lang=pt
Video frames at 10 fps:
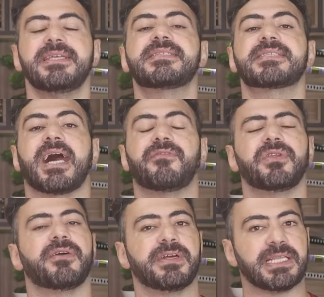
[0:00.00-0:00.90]

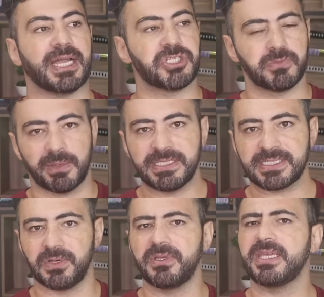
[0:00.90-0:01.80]
estavam na verdade em uma
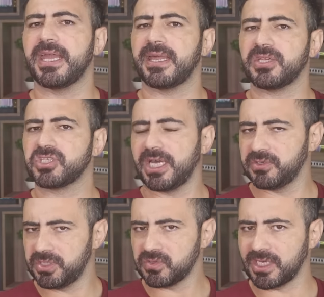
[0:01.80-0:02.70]
missão que era
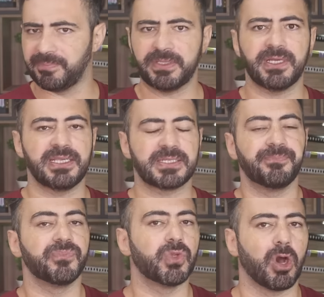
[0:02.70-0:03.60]
achar os seus
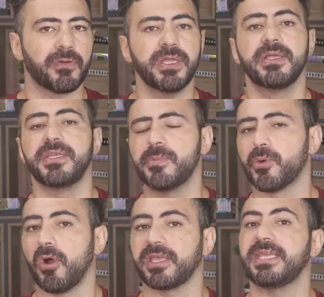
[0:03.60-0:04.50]
capitães Dory e
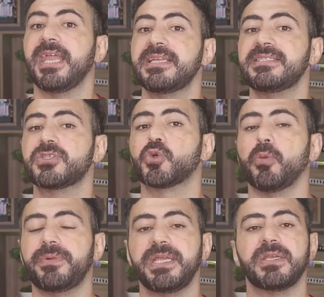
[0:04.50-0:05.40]
Brog e eles
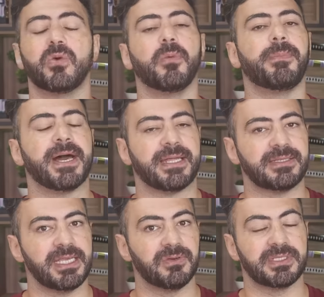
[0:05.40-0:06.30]
descobriram o
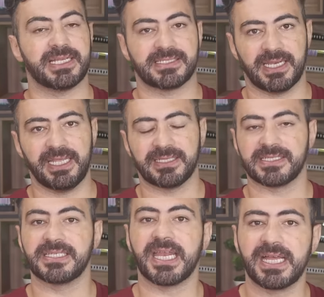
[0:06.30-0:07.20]
paradeiro das
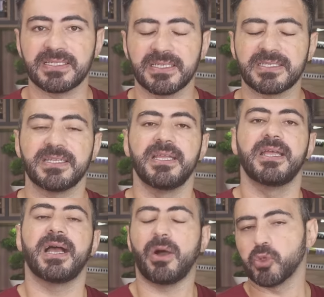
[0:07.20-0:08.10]
lendas graças
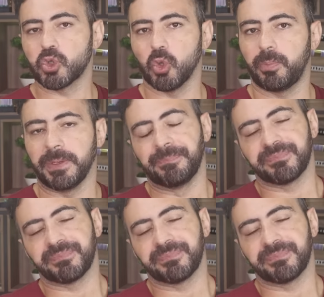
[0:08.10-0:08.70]
ao Soap.